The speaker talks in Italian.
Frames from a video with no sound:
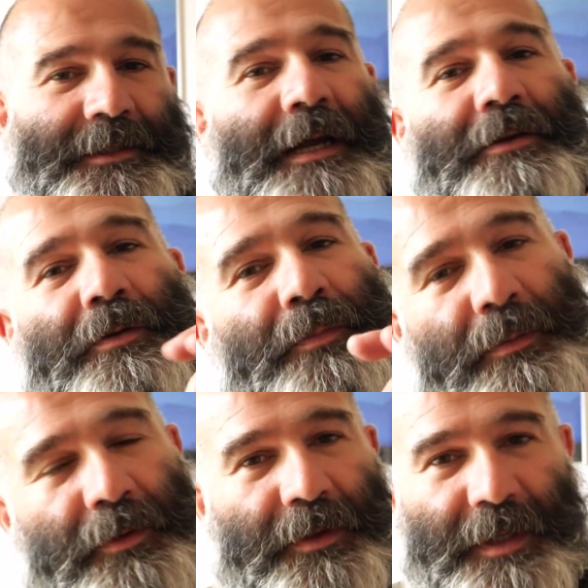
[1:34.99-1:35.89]
hanno i
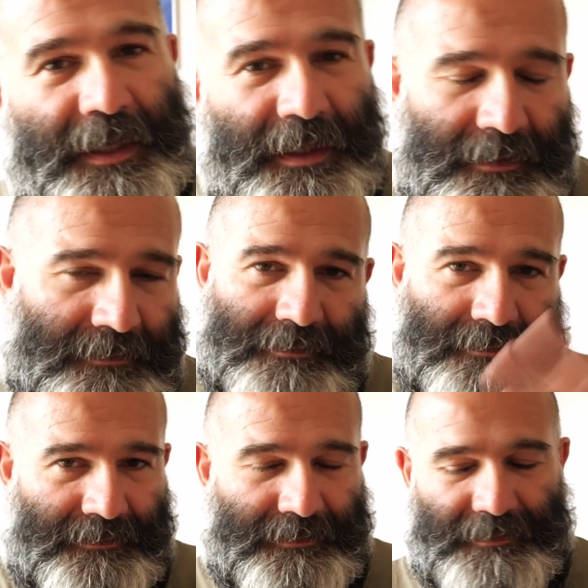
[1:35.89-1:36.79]
pomodorini,
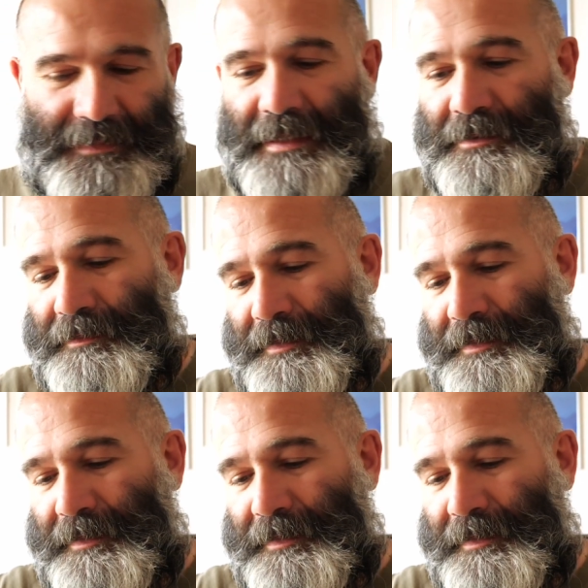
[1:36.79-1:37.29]
tanto